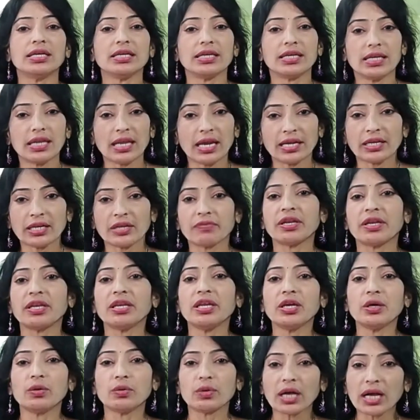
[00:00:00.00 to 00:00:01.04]

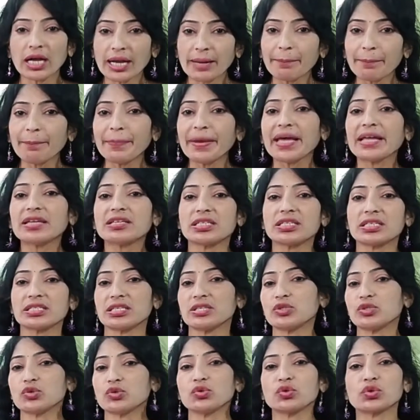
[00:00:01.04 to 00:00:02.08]
ఇలాంటివన్నీ కూడా కంపేర్
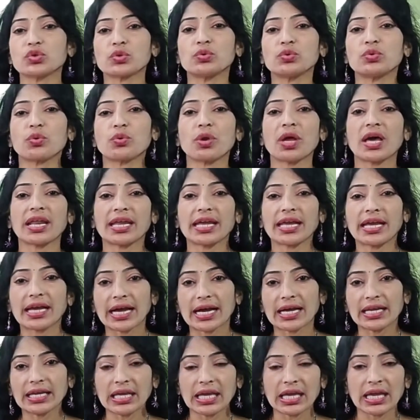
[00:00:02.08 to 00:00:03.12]
చేసి చూసుకుంటున్నారే
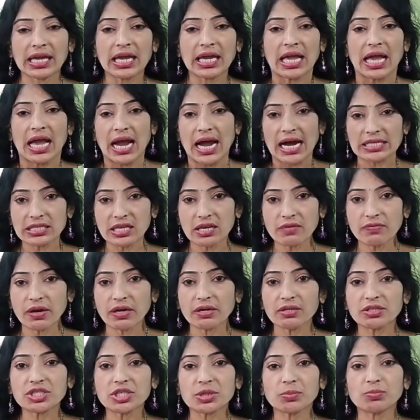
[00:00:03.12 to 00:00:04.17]
కానీ అసలు
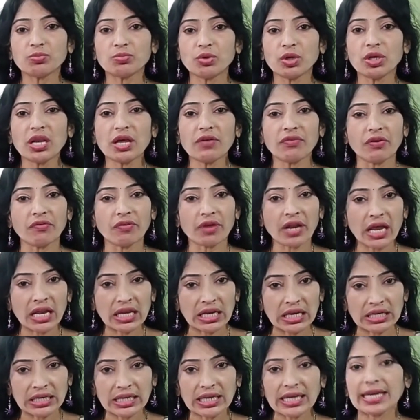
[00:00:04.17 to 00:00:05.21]
వాళ్ళు చెప్తున్న
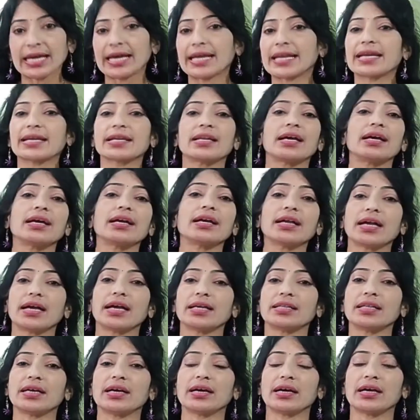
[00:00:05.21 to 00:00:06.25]
వివరాలన్నీ కరెక్టా
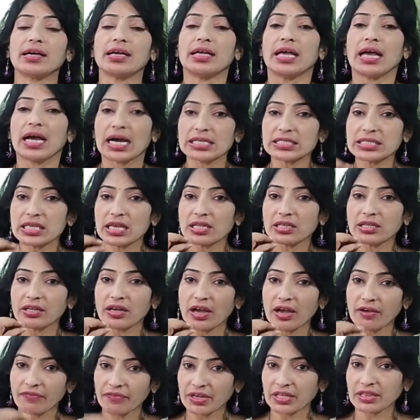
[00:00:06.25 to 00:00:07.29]
కాదా అసలు
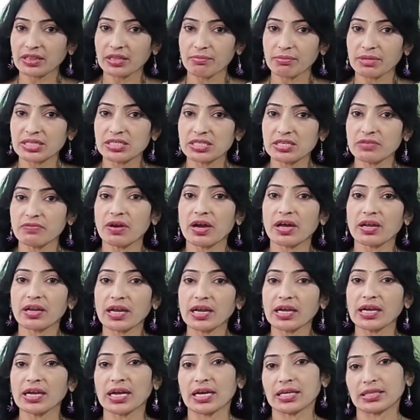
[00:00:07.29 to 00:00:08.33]
ఆ వ్యక్తి మంచివారా
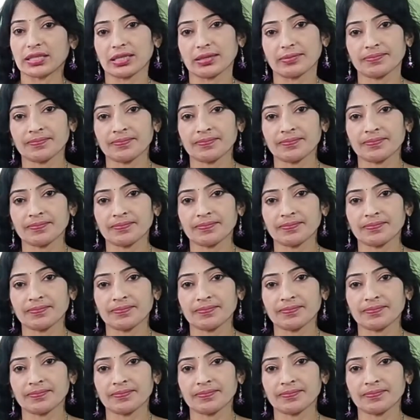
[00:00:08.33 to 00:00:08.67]
కాదా